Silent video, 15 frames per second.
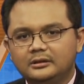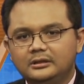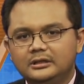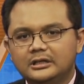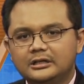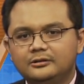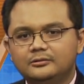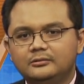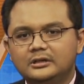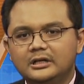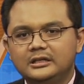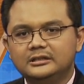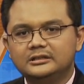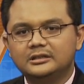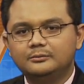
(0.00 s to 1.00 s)
yang juga
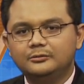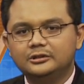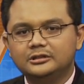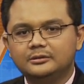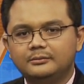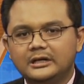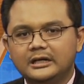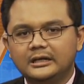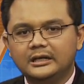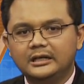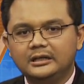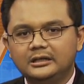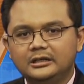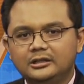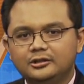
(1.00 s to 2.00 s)
disebut
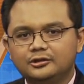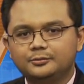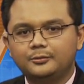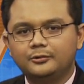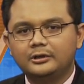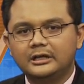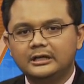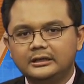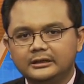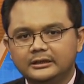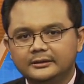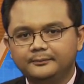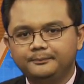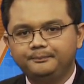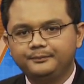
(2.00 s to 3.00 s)
sebagai ius ponale